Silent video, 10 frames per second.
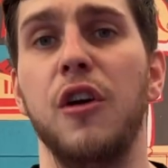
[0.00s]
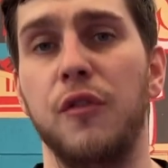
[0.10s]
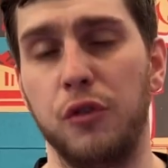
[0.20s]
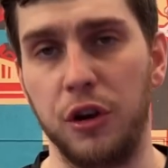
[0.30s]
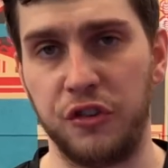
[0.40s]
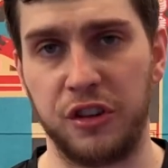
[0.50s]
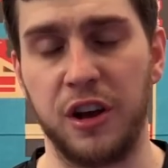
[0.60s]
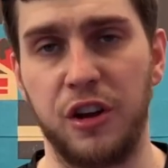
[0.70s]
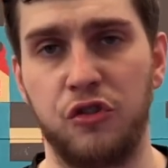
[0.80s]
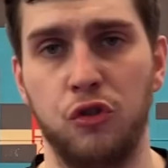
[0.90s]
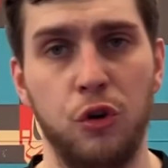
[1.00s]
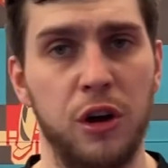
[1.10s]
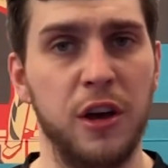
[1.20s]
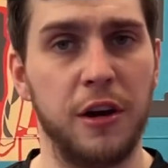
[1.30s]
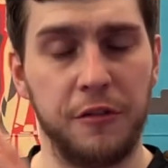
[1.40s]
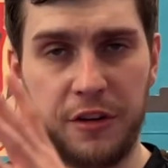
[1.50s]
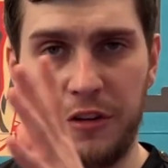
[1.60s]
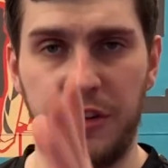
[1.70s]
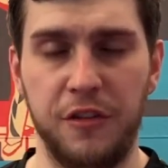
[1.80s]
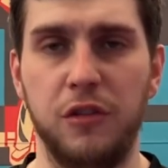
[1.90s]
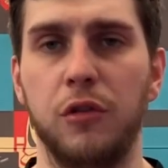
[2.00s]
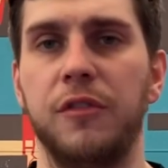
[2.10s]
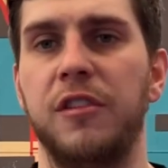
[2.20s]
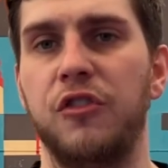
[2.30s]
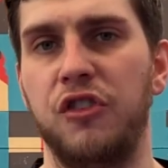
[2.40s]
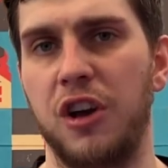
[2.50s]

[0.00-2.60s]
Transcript: все летит хорошо, вы на видео слышите,